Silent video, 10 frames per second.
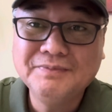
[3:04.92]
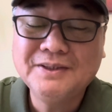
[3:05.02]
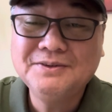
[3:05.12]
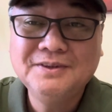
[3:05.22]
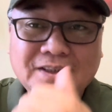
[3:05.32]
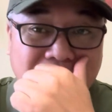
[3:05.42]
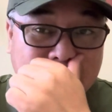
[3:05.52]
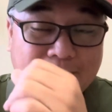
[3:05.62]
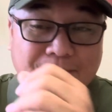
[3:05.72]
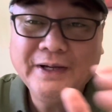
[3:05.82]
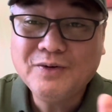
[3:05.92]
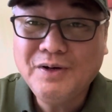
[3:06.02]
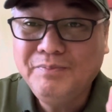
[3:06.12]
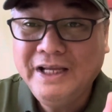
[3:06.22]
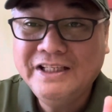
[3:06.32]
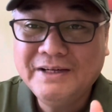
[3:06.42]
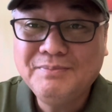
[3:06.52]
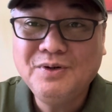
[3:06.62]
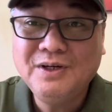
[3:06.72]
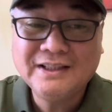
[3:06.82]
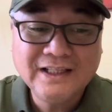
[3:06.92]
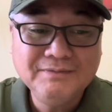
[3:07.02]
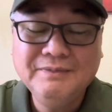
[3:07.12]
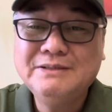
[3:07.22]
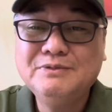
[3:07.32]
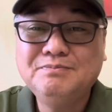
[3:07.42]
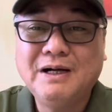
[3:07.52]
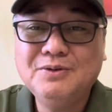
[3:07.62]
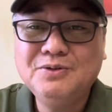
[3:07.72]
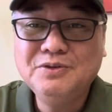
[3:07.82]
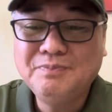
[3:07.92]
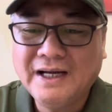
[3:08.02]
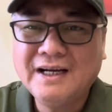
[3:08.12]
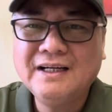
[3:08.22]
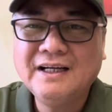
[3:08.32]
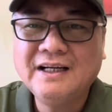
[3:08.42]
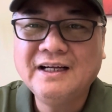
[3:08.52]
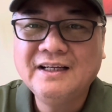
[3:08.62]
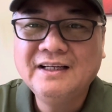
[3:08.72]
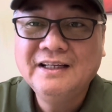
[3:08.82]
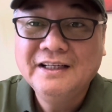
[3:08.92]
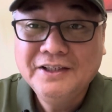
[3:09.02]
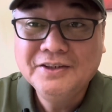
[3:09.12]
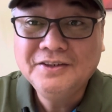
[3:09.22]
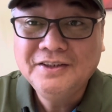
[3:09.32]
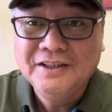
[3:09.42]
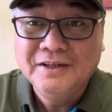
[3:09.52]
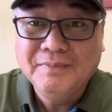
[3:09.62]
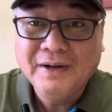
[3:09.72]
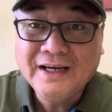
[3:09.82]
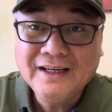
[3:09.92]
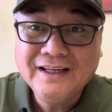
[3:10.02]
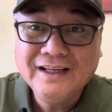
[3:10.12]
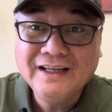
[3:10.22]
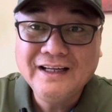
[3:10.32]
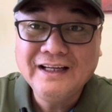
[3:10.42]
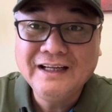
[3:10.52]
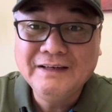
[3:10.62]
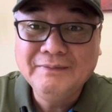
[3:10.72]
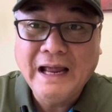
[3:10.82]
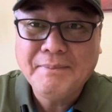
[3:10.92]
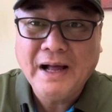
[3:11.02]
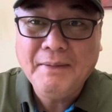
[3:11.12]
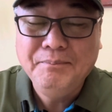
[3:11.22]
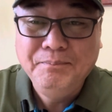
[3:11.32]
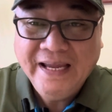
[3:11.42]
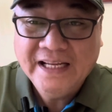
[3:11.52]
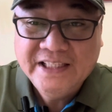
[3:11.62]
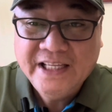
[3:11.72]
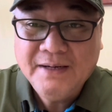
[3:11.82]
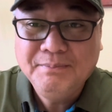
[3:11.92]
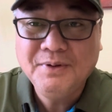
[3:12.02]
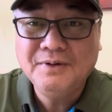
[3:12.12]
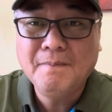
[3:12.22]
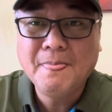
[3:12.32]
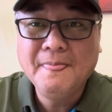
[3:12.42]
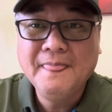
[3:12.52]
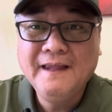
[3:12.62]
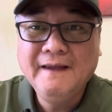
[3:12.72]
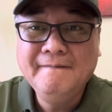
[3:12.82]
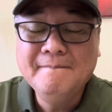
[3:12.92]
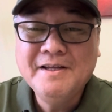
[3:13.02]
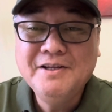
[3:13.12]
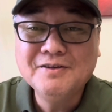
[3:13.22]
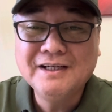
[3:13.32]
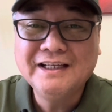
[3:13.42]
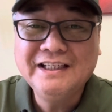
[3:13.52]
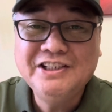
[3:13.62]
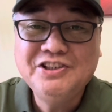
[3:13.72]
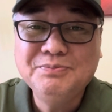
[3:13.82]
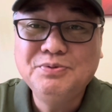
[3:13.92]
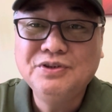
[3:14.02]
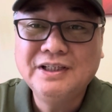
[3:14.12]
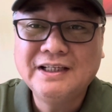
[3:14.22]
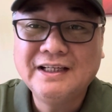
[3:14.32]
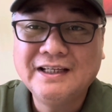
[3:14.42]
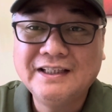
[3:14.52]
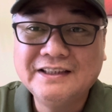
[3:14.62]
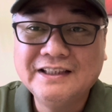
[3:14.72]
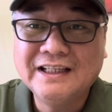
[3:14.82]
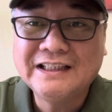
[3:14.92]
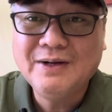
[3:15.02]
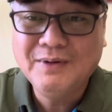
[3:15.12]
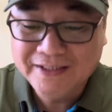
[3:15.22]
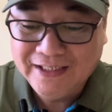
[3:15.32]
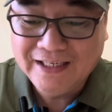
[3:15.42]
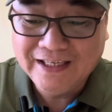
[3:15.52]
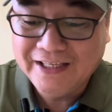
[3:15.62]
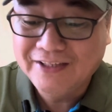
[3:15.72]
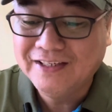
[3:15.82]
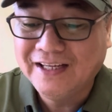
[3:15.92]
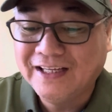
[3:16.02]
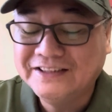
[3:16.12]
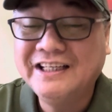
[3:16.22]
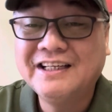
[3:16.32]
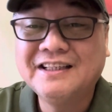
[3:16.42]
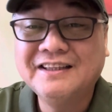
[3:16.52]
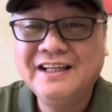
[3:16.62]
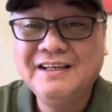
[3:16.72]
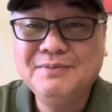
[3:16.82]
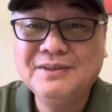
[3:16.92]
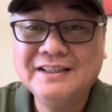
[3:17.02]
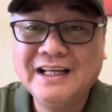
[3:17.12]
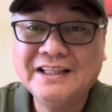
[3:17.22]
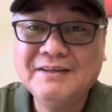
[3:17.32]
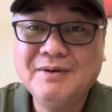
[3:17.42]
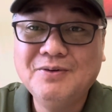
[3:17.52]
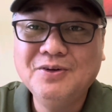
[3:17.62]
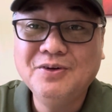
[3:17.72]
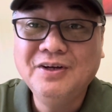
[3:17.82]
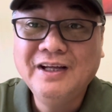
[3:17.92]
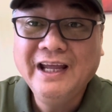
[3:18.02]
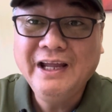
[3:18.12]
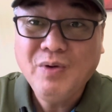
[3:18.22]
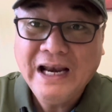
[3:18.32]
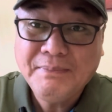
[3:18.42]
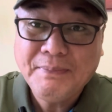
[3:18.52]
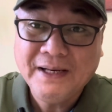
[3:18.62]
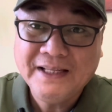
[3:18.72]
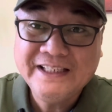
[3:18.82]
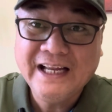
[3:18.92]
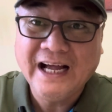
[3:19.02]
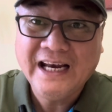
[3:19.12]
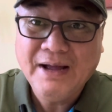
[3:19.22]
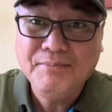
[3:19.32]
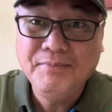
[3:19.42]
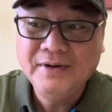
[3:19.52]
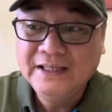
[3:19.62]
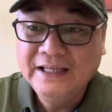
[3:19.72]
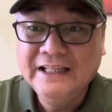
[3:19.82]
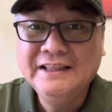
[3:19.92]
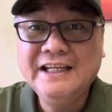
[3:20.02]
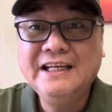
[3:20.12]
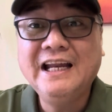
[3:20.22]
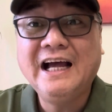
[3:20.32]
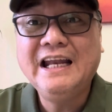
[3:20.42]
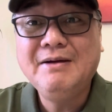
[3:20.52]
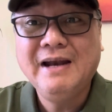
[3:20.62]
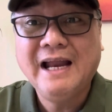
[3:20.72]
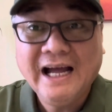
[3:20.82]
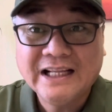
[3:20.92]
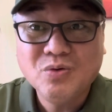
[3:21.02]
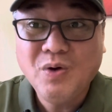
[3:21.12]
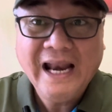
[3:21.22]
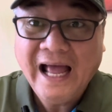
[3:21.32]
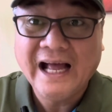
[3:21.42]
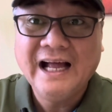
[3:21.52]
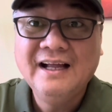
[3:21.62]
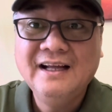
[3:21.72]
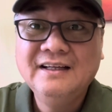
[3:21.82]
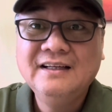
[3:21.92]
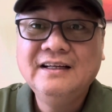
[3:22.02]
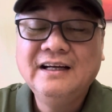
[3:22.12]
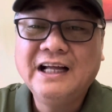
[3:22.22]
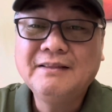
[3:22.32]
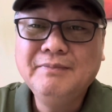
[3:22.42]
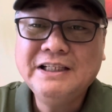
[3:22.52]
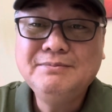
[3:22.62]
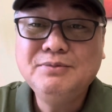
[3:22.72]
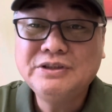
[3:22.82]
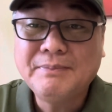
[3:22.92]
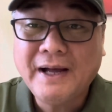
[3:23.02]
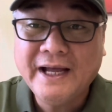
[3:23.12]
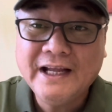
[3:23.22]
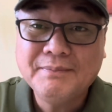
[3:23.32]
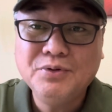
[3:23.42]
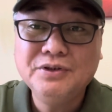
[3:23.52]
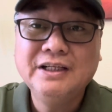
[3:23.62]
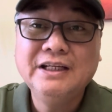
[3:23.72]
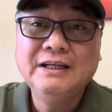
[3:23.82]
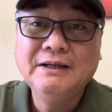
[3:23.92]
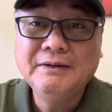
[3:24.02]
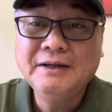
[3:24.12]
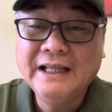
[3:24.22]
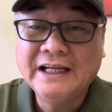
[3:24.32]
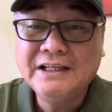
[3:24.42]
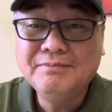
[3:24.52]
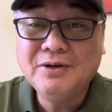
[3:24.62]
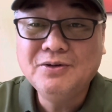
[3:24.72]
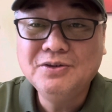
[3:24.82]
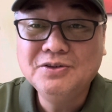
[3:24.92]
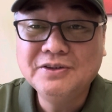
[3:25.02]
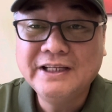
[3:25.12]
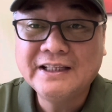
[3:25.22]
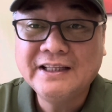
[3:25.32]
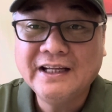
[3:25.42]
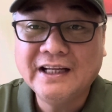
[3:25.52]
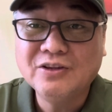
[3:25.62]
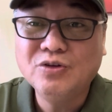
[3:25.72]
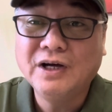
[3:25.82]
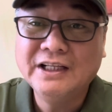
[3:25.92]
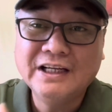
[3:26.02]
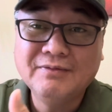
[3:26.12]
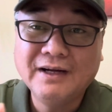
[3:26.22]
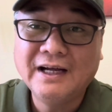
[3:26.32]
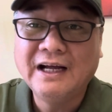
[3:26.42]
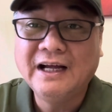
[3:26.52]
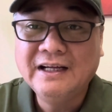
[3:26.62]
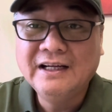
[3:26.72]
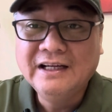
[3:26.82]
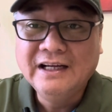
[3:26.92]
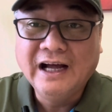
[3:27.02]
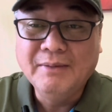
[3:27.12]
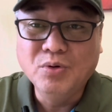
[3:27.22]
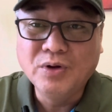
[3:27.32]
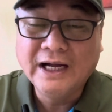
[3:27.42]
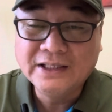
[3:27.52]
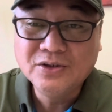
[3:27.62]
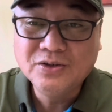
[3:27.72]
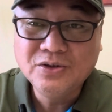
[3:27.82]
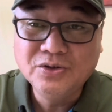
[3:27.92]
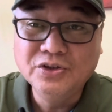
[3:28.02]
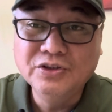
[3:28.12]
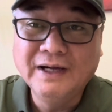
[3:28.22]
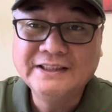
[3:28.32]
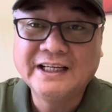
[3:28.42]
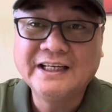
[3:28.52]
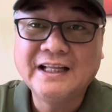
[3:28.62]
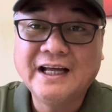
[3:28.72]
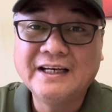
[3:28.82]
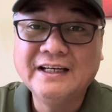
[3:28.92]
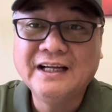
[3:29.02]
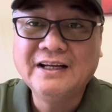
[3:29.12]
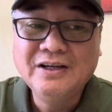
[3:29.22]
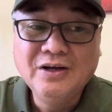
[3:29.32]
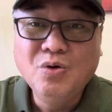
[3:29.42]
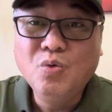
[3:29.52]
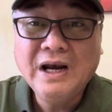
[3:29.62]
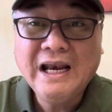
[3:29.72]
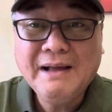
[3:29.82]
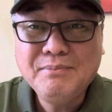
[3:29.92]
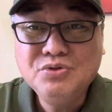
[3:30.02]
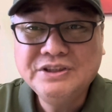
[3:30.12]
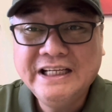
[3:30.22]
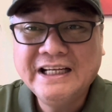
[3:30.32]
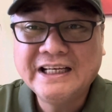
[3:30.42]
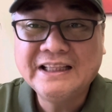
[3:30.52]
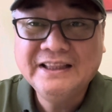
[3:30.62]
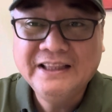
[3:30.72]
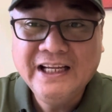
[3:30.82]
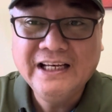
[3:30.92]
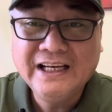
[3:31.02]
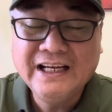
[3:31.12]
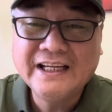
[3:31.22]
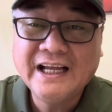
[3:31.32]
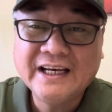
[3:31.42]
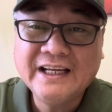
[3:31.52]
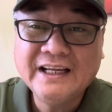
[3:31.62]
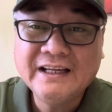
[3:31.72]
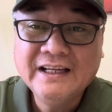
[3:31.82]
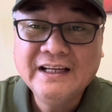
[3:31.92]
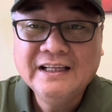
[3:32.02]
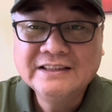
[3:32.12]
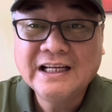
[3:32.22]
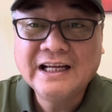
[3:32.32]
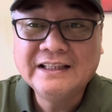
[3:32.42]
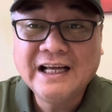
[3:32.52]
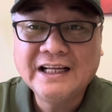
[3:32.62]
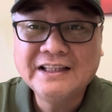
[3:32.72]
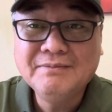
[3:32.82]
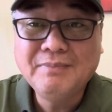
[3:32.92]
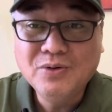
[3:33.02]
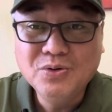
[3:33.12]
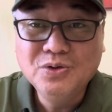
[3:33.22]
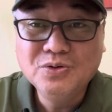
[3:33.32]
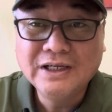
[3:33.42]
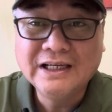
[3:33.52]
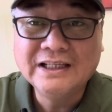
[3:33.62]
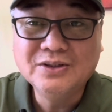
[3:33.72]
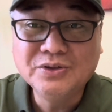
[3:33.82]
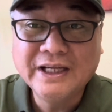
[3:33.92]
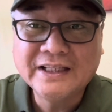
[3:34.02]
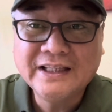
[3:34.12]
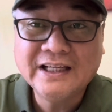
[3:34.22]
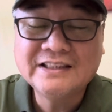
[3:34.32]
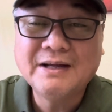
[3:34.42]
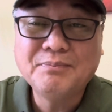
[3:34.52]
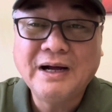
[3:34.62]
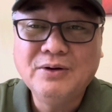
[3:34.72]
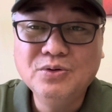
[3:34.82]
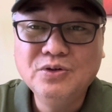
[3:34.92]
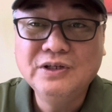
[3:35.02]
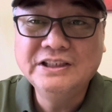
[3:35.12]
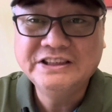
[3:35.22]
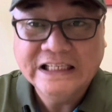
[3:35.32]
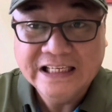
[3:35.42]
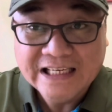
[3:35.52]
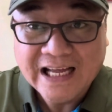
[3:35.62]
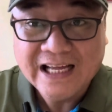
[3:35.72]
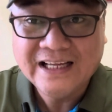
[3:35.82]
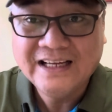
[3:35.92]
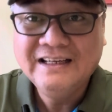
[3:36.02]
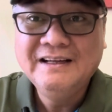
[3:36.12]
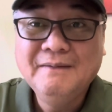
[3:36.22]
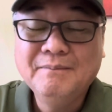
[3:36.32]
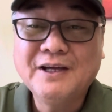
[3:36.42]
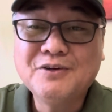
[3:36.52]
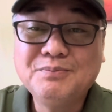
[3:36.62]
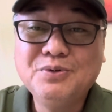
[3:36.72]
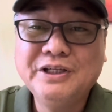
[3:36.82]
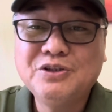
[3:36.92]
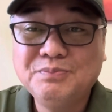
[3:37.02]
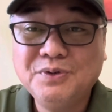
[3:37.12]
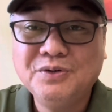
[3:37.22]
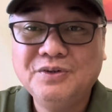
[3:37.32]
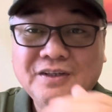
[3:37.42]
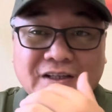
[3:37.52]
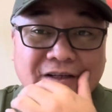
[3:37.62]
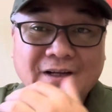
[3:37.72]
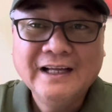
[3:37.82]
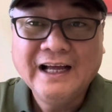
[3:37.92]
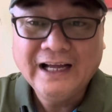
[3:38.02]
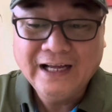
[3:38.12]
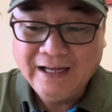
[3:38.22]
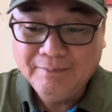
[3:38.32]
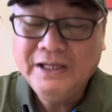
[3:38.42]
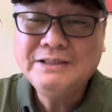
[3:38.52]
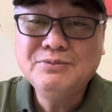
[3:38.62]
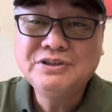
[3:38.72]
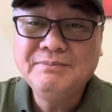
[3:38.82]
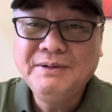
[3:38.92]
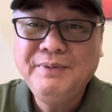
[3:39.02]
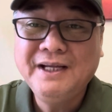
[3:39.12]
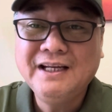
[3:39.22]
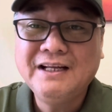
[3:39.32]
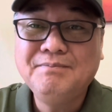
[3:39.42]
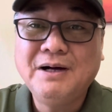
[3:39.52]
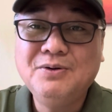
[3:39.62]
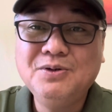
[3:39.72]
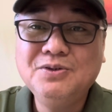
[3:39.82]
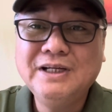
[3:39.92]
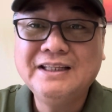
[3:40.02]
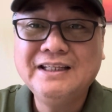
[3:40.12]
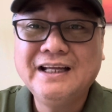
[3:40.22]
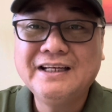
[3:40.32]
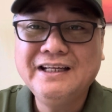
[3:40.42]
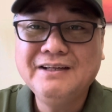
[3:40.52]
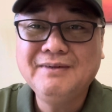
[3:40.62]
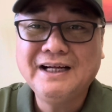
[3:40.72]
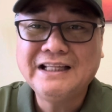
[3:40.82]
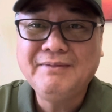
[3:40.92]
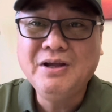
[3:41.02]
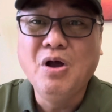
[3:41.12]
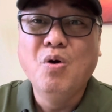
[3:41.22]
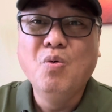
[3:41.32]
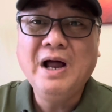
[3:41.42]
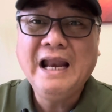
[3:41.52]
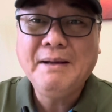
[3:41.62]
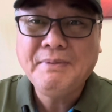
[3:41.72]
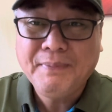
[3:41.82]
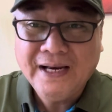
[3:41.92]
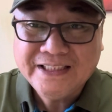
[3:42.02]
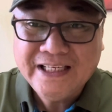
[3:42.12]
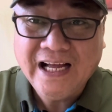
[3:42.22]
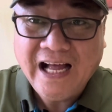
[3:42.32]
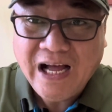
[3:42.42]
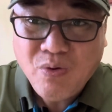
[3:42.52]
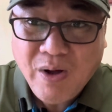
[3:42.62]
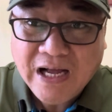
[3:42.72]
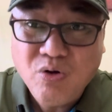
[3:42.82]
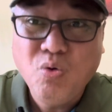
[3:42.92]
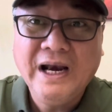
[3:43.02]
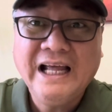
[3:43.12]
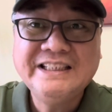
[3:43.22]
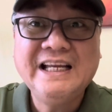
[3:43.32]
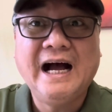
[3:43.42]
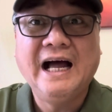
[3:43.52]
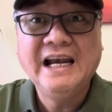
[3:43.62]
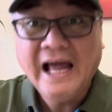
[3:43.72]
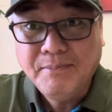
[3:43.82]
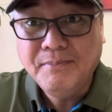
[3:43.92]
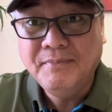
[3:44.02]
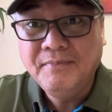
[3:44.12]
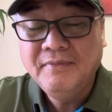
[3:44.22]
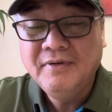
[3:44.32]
Pero, pero ang media po at ang mismong Pangulo, parang, uh, you know, parang uh, ah, napaka-big deal po. Yung uh, issue po ng uh, tinatawag nila ngayon na secret deal po ng dating Pangulo eh wala pa pa silang alam. Hindi nila alam lahat. Wala. At mismo sa pahayag po ni dating Pangulong Duterte at nung kanyang mga abogado o yung mga sekretary na, wala pong secret deal na nangyari sa dating Pangulong uh, Duterte at sa Pangulo ng China. Pero po ito po, uh, mismo sa bibig na ng Pangulo natin narinig mga tamay, wala pa pala silang hawak o wala silang alam